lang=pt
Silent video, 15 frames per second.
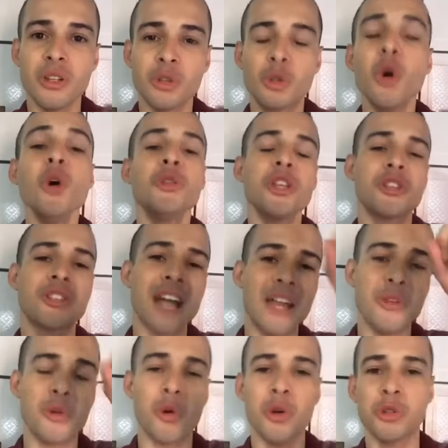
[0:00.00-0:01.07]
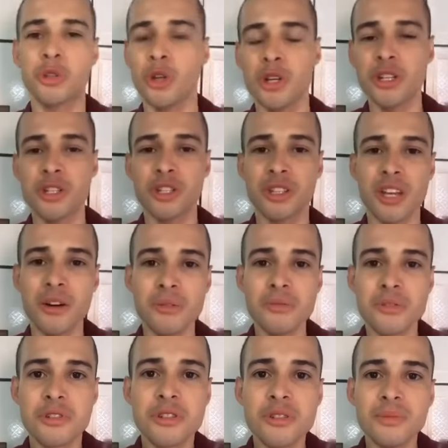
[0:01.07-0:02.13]
Tudo está no controle de
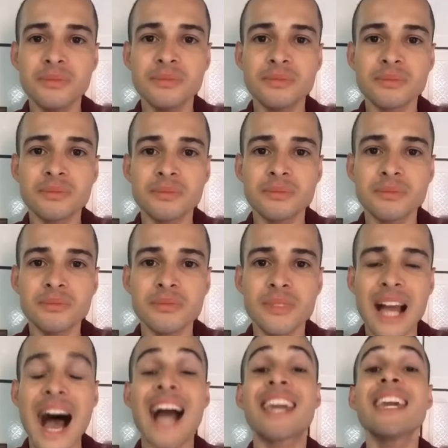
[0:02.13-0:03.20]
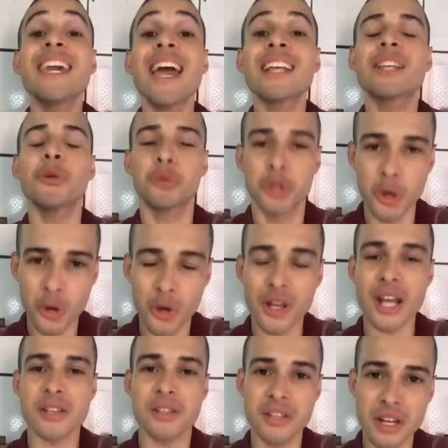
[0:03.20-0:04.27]
Deus. Aquieta o teu
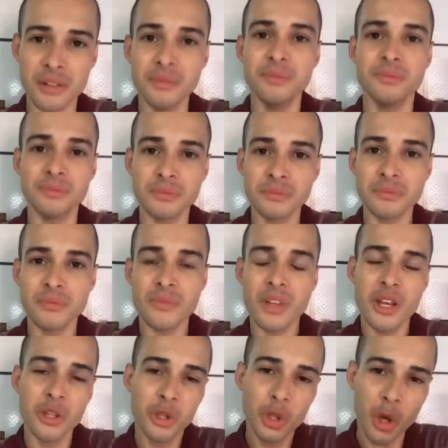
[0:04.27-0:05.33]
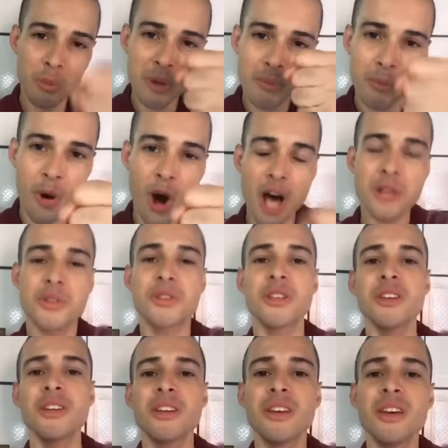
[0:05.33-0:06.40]
coração. Tome
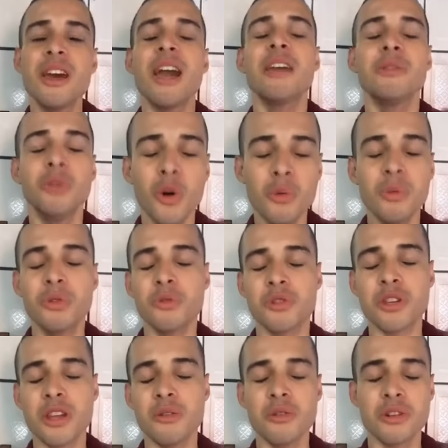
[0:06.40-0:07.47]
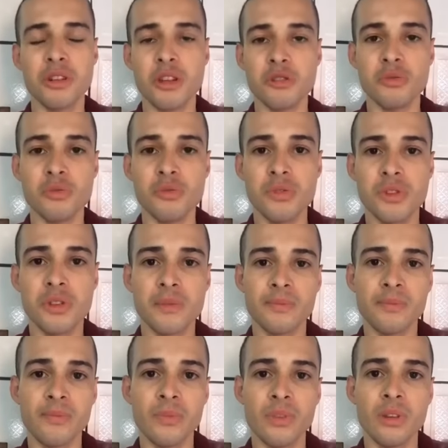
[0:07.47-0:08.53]
posse em nome do Senhor Jesus
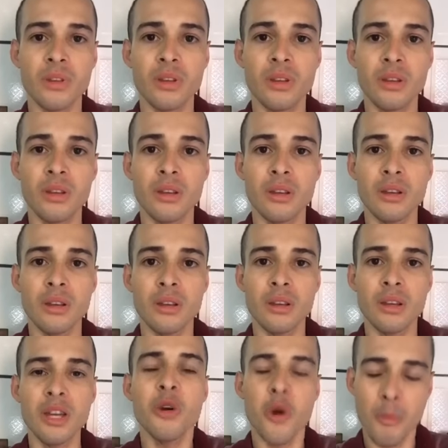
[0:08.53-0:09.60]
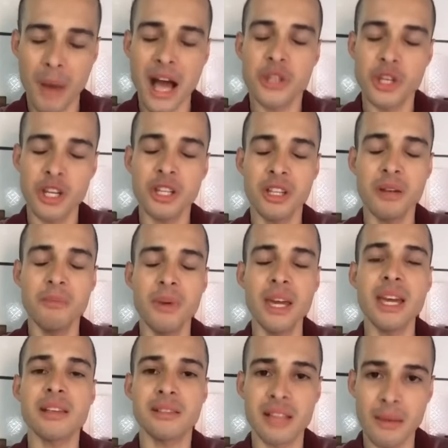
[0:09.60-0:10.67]
e compartilhe
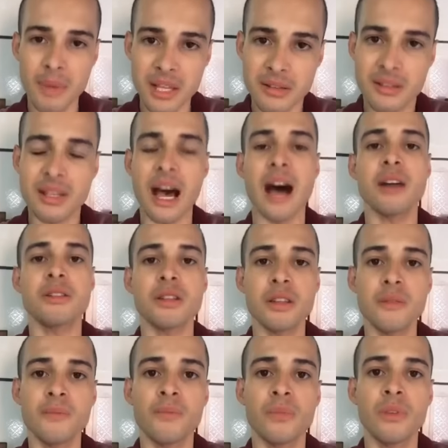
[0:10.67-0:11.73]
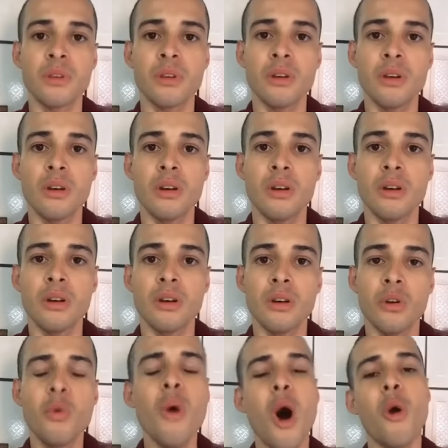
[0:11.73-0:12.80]
também essa mensagem
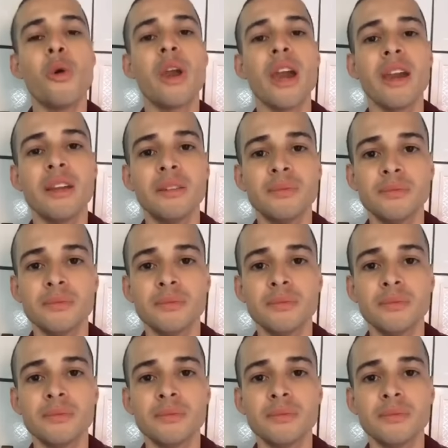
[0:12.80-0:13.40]
com alguém,